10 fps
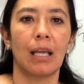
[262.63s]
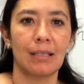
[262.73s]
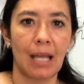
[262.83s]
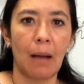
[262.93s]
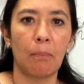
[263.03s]
que
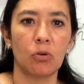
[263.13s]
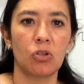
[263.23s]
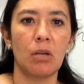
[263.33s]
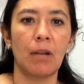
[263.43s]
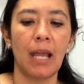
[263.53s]
sea
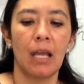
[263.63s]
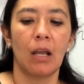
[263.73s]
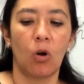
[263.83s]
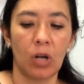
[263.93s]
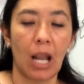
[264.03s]
posible
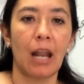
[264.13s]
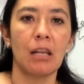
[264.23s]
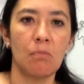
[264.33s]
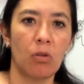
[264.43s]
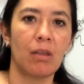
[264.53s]
con el
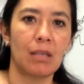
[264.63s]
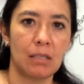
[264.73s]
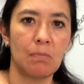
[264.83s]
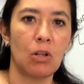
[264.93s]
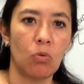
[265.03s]
ánimo de
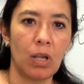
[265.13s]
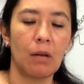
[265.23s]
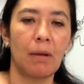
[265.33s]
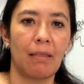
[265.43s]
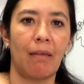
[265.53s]

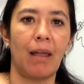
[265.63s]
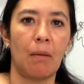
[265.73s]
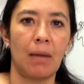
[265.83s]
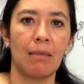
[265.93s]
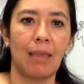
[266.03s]
disminuir
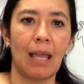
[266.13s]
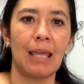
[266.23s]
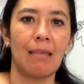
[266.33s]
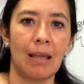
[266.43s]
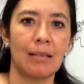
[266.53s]
verdaderamente
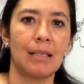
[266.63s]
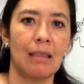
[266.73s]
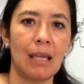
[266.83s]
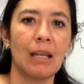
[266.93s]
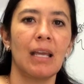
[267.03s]
y de
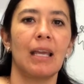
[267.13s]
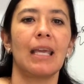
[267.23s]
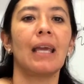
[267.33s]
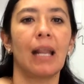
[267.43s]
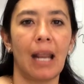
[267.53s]
incidir
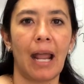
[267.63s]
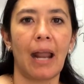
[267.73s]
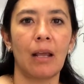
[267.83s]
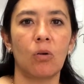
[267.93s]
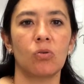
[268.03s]
y
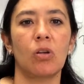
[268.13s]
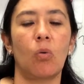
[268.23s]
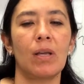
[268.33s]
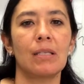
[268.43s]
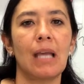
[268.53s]
generar en
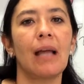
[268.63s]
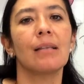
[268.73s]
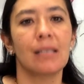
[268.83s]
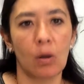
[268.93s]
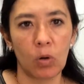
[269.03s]
consecuencia
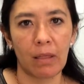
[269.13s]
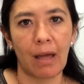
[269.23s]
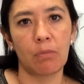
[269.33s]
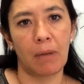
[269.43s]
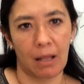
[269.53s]

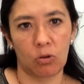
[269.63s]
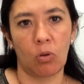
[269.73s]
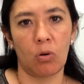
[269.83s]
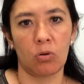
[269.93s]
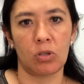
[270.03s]
seguridad para
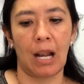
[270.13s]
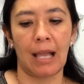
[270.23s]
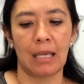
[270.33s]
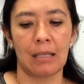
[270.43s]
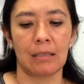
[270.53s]
todos los
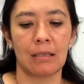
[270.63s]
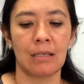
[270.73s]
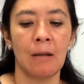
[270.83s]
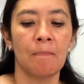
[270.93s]
celayenses.